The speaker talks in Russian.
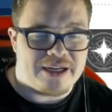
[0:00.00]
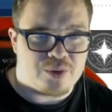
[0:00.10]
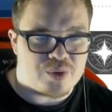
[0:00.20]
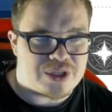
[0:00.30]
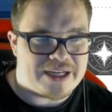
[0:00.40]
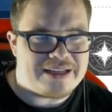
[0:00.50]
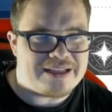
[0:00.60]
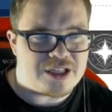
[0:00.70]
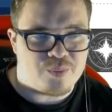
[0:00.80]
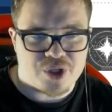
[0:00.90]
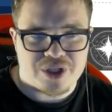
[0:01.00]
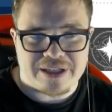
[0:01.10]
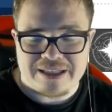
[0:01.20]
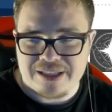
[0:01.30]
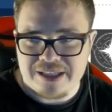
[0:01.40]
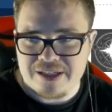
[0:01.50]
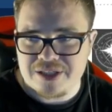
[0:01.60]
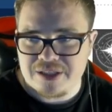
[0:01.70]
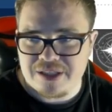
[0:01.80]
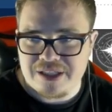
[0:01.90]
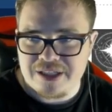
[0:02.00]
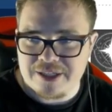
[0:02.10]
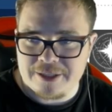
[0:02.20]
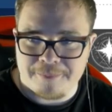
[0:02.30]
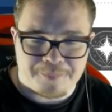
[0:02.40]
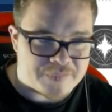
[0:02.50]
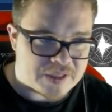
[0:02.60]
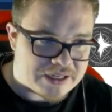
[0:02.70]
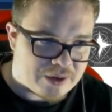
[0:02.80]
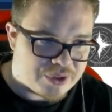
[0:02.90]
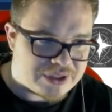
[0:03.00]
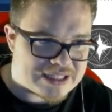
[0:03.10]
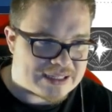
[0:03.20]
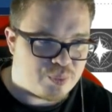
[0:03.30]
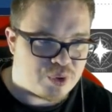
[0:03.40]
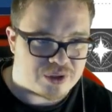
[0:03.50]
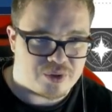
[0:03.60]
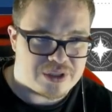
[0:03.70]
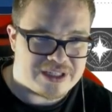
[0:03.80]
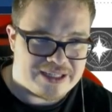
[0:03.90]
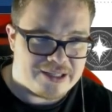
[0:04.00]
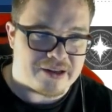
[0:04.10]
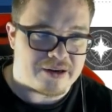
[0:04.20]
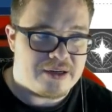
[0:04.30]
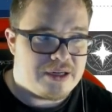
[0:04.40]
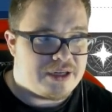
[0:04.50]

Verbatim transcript: эту цель не сможет отхилить и какой-то саппорт, то есть хиллер.